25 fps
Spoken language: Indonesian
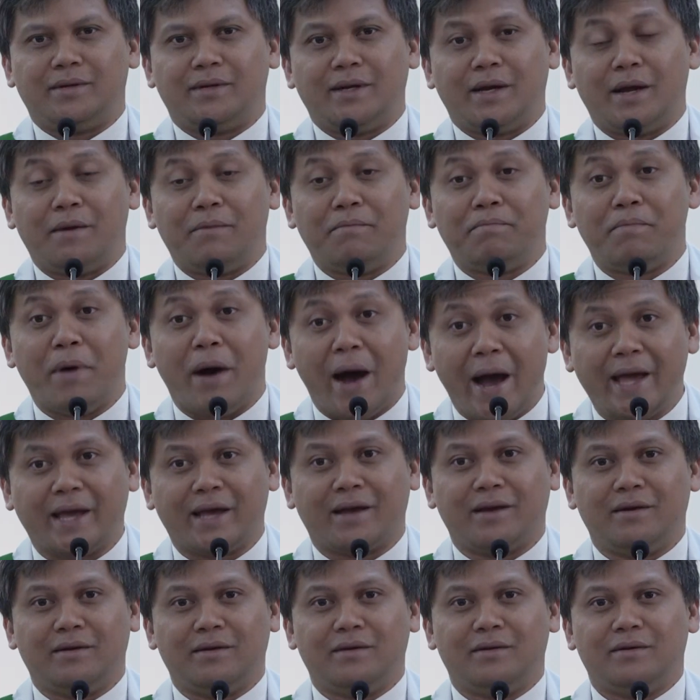dengan
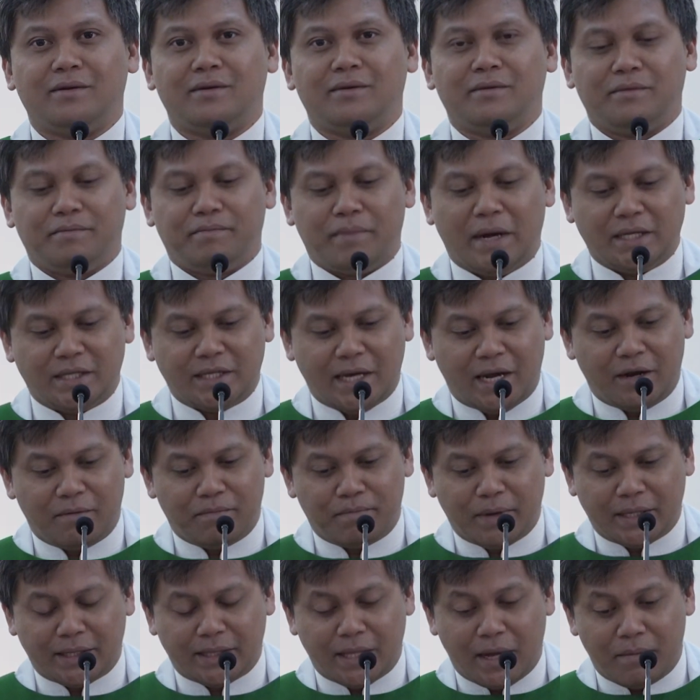baik bacaan
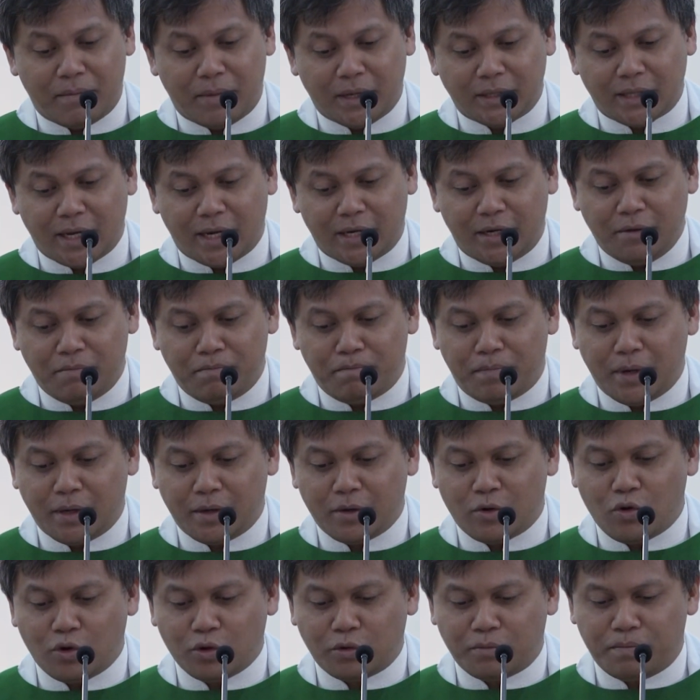pertama tadi
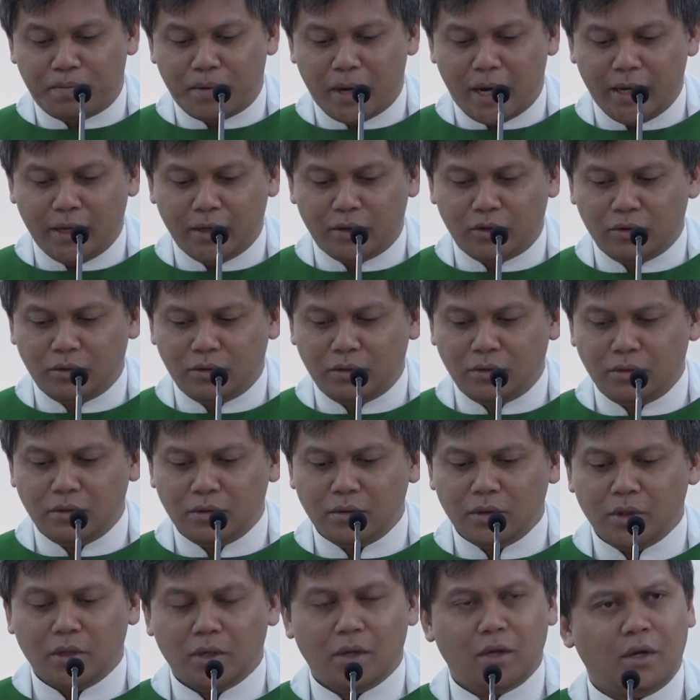pengkhotbah itu
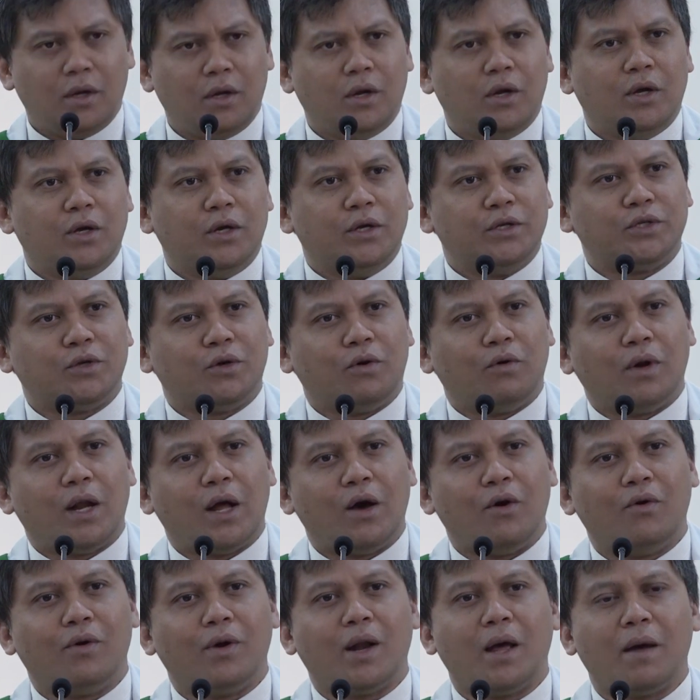
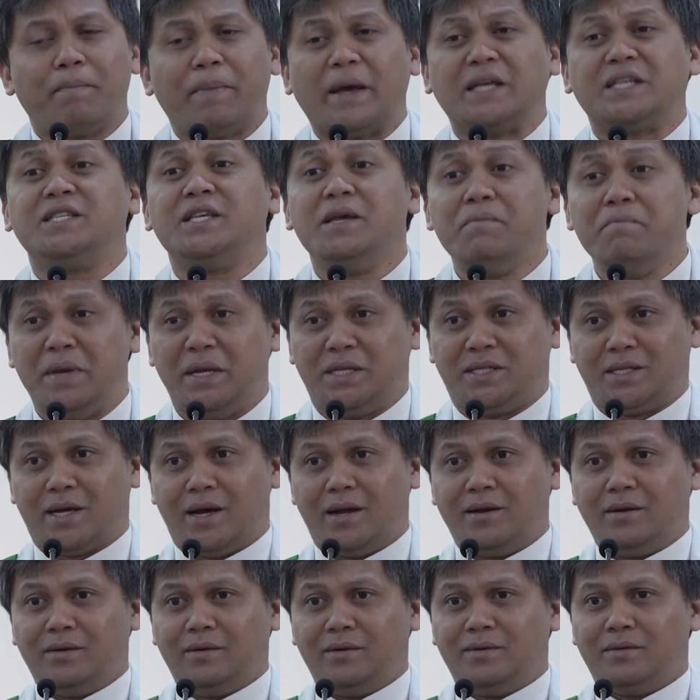seolah-olah pesimis
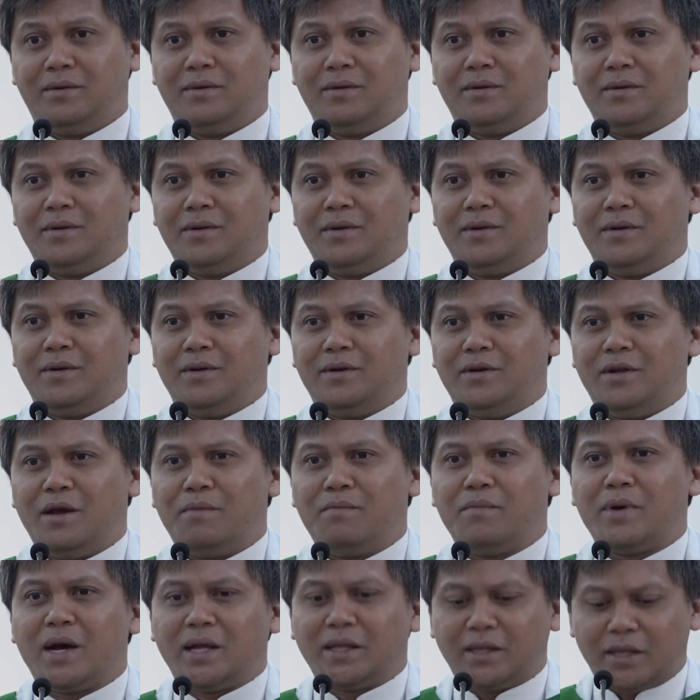kan?
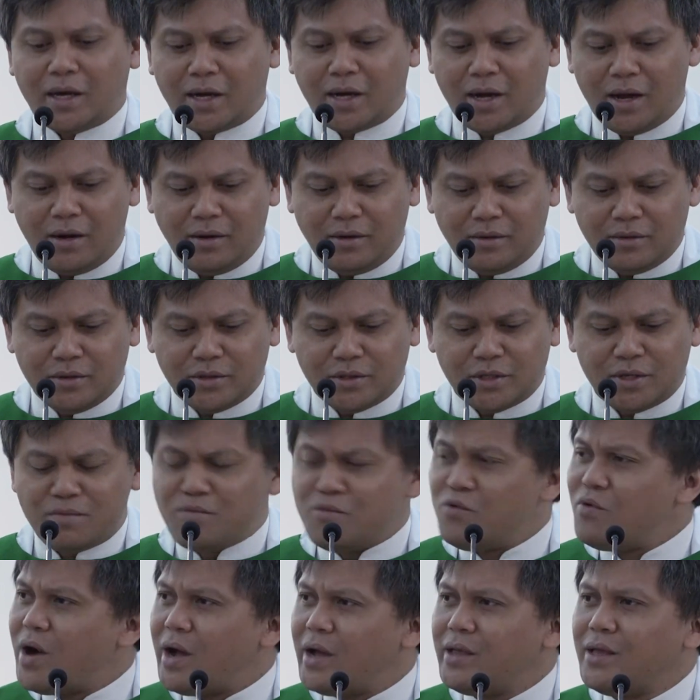yang mengatakan
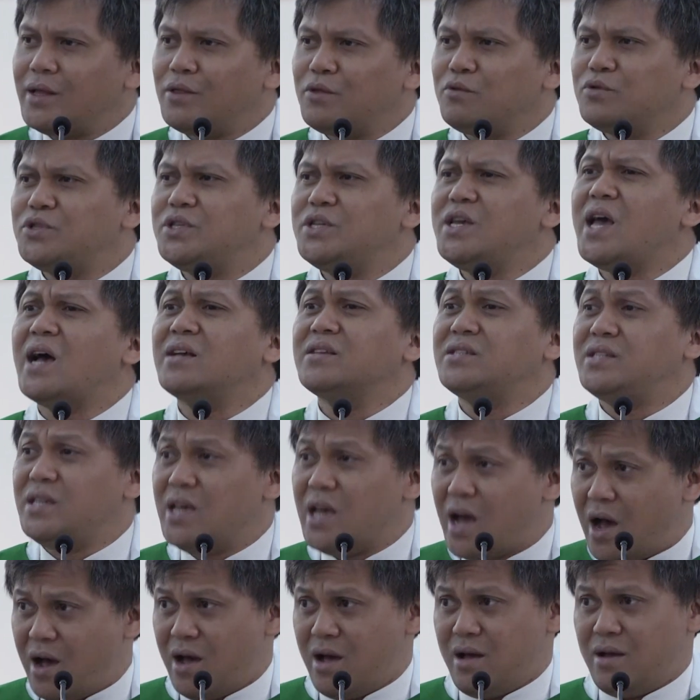semuanya tuh
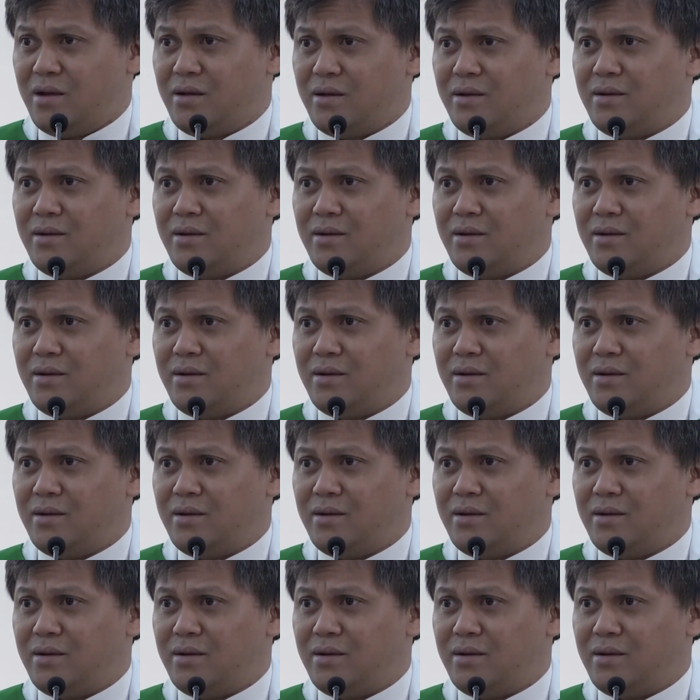sia-sia.